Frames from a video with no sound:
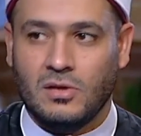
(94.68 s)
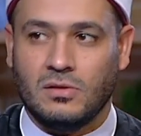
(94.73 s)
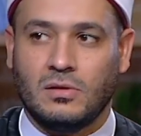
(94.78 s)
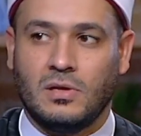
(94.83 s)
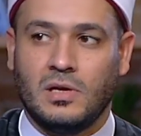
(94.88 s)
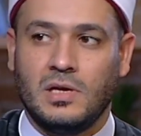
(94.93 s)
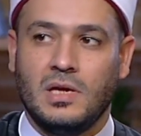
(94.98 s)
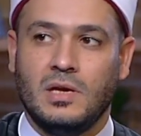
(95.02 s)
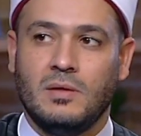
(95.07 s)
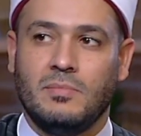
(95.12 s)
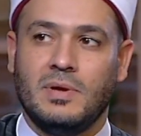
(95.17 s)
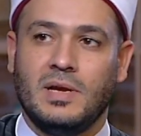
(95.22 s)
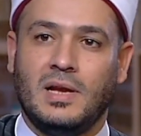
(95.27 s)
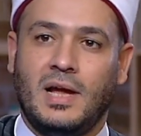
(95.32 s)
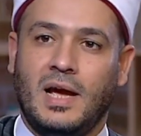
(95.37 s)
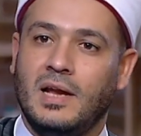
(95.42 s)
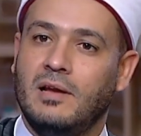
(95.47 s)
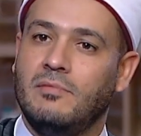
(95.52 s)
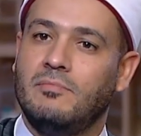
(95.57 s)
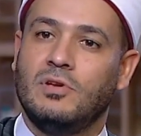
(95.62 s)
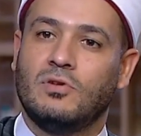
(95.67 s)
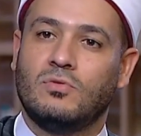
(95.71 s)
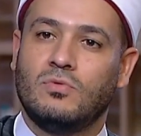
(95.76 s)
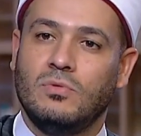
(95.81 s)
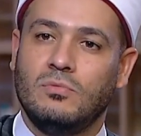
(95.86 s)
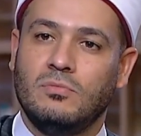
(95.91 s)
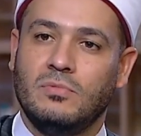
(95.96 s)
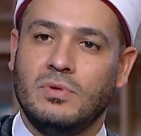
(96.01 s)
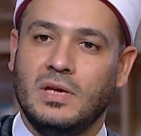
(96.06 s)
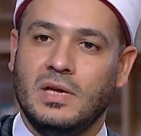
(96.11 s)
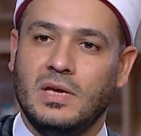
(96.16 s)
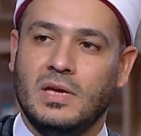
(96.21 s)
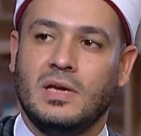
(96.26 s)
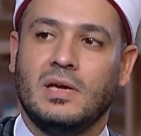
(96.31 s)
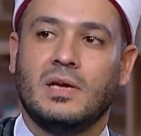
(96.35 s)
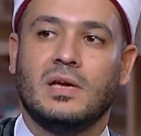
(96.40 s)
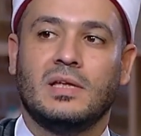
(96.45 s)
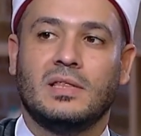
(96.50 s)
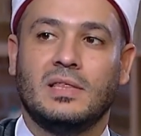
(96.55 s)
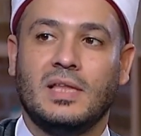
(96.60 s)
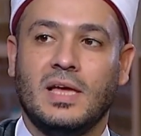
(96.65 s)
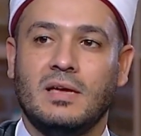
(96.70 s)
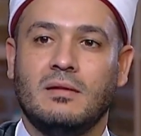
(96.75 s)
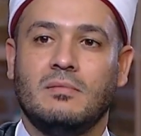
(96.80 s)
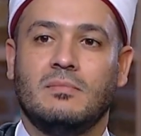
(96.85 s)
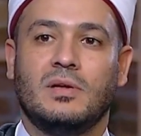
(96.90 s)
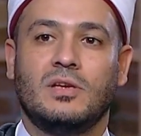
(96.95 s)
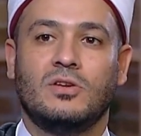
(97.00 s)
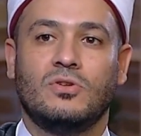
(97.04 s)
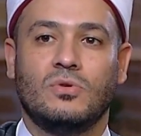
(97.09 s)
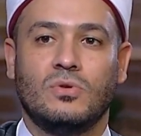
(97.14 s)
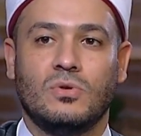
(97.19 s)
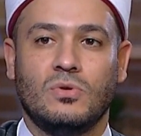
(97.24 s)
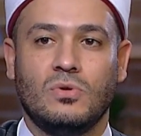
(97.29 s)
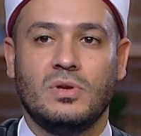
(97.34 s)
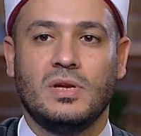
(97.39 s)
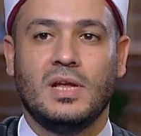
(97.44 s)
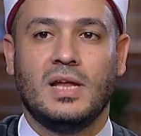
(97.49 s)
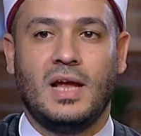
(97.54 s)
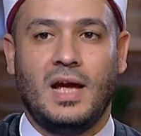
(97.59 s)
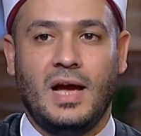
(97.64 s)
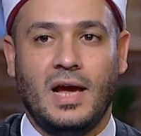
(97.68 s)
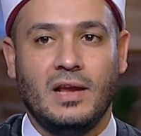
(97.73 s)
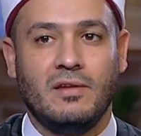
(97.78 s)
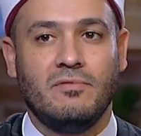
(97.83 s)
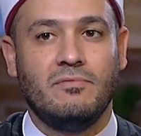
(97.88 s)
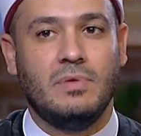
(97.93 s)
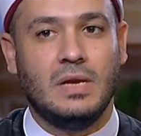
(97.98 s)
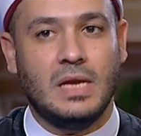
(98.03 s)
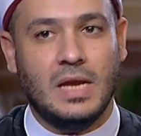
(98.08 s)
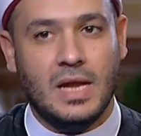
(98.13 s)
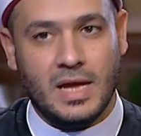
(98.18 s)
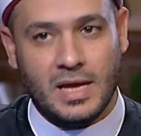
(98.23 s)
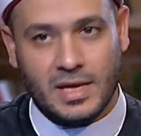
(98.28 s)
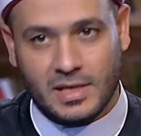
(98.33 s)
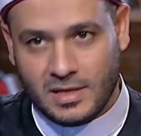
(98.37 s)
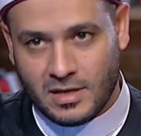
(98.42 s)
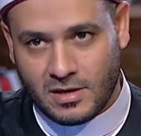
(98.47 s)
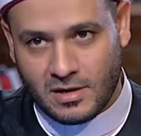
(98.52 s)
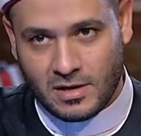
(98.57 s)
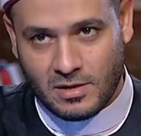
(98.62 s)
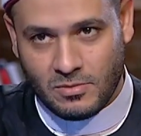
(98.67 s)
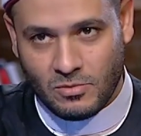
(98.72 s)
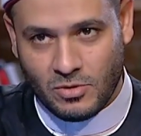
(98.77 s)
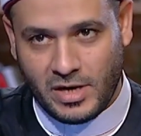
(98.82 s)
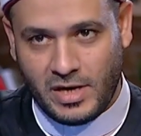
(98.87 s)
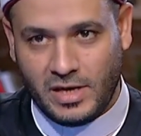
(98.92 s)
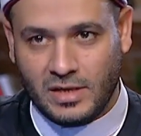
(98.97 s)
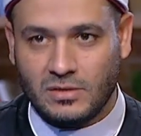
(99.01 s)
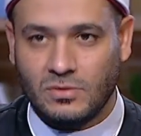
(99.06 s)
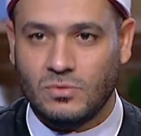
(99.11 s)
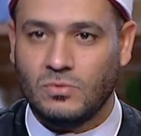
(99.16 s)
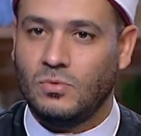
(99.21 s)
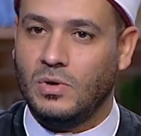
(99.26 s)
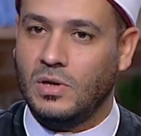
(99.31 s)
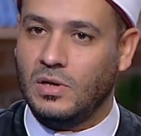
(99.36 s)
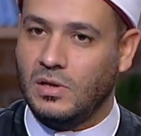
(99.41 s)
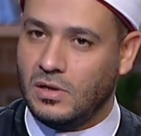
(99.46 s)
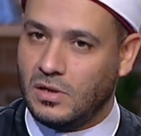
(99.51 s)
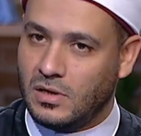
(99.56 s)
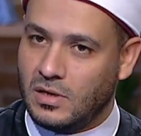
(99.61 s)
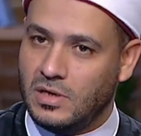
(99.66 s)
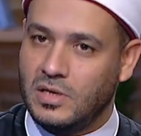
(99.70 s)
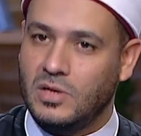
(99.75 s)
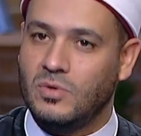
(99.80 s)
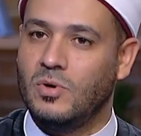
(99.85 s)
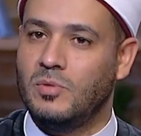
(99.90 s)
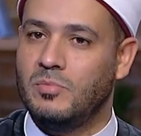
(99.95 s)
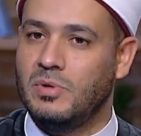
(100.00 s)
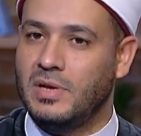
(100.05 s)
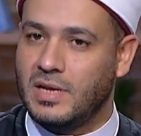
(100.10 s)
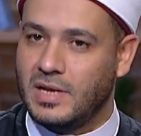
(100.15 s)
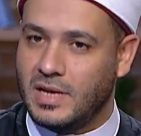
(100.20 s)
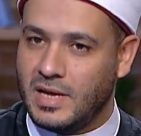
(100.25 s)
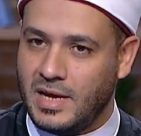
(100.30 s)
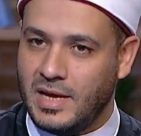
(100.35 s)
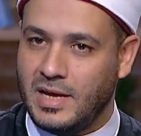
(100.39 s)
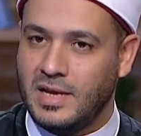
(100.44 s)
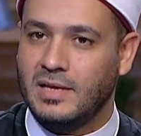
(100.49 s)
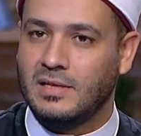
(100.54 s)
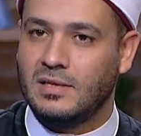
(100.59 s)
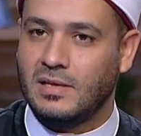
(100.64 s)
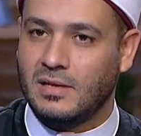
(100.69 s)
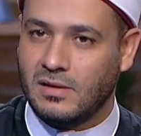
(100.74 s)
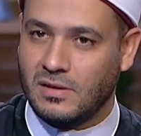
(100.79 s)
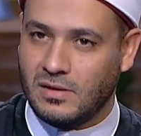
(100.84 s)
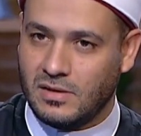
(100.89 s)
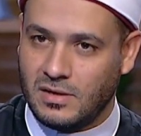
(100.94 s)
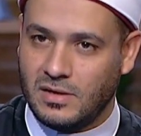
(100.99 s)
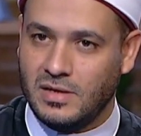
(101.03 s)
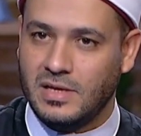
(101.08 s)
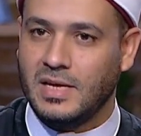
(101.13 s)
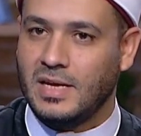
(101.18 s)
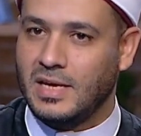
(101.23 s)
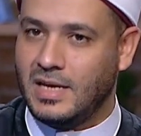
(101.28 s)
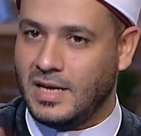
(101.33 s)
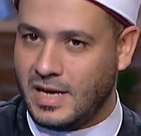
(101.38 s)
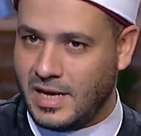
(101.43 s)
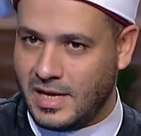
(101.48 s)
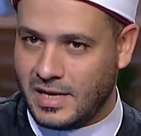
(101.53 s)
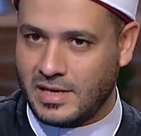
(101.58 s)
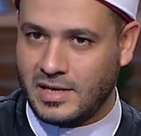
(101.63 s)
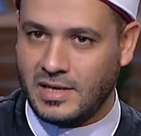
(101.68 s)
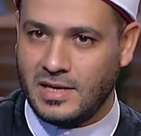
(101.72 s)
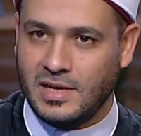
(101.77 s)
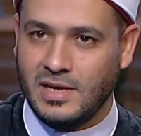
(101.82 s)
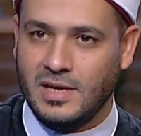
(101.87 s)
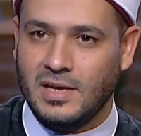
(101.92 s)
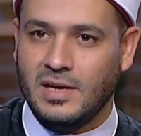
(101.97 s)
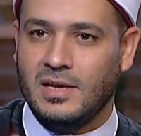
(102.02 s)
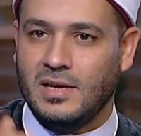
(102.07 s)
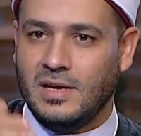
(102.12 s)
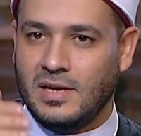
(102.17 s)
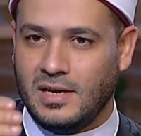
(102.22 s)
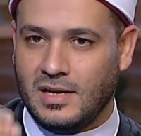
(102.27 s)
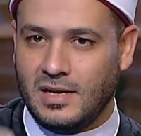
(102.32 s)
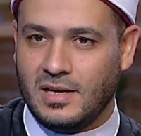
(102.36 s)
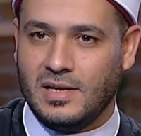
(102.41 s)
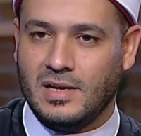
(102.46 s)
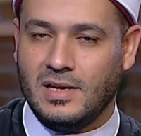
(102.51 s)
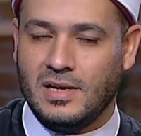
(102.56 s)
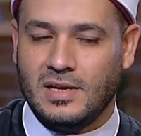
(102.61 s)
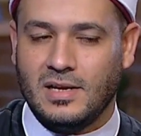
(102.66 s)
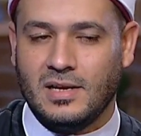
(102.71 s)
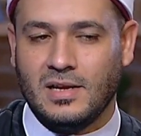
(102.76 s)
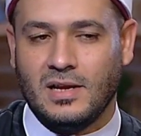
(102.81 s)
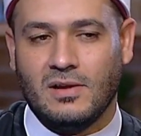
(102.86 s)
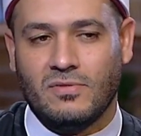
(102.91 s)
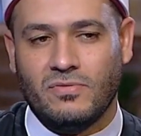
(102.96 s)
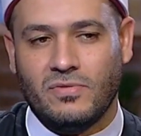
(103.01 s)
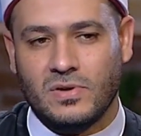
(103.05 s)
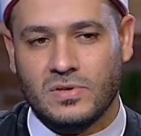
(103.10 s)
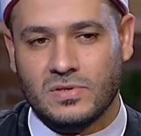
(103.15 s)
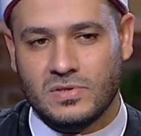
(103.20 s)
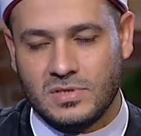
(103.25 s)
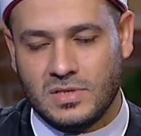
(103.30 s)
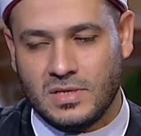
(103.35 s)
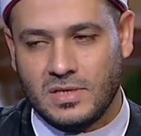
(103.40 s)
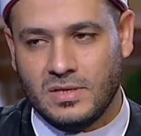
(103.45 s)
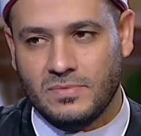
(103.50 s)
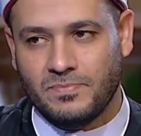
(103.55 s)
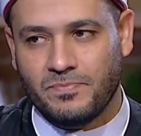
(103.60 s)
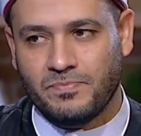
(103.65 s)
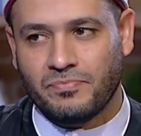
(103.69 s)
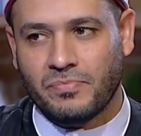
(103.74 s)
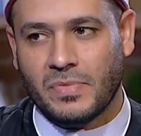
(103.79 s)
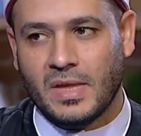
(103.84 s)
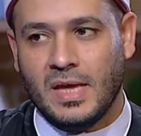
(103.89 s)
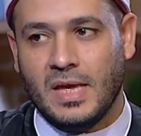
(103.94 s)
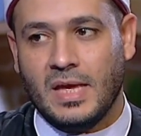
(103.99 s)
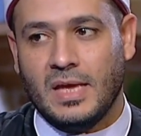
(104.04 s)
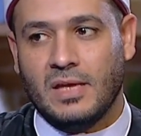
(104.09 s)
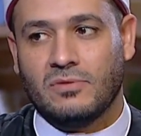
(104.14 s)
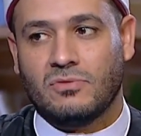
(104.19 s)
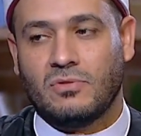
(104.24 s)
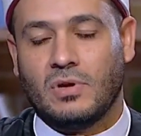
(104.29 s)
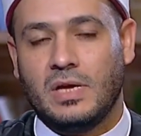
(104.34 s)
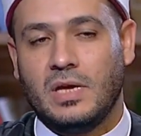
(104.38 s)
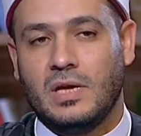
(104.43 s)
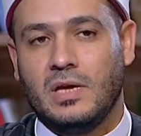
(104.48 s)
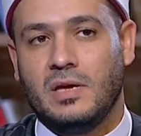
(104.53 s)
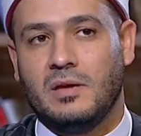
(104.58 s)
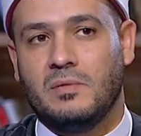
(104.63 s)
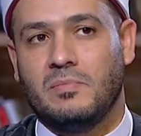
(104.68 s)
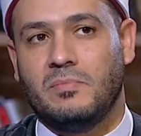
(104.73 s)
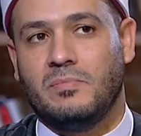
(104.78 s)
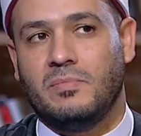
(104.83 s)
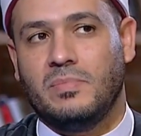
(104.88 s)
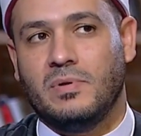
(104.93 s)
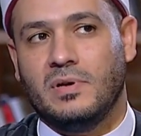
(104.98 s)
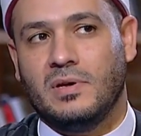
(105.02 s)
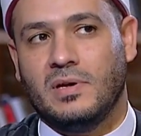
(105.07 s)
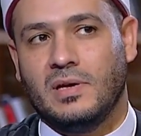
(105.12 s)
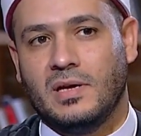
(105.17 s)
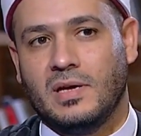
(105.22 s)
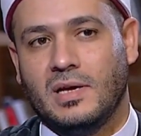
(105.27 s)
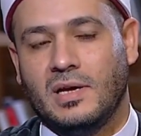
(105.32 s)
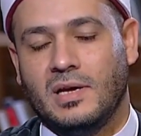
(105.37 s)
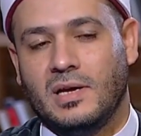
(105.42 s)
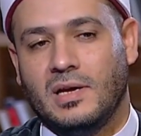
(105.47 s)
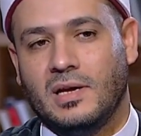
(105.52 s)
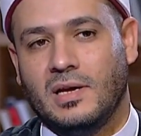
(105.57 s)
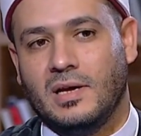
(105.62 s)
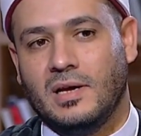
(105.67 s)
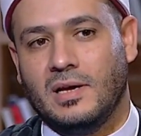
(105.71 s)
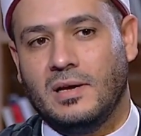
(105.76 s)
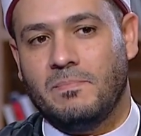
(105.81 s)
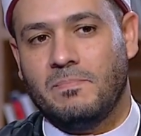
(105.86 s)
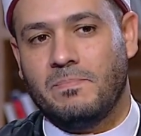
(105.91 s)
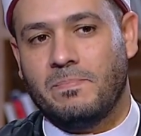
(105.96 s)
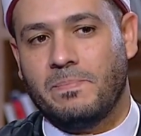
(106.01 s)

طيب الحلف بيكون بايه دايما يقولوا لنا الحلف بالله ده رقم واحد والله وبالله تالله الى اخره الالفاظ دي طيب آه،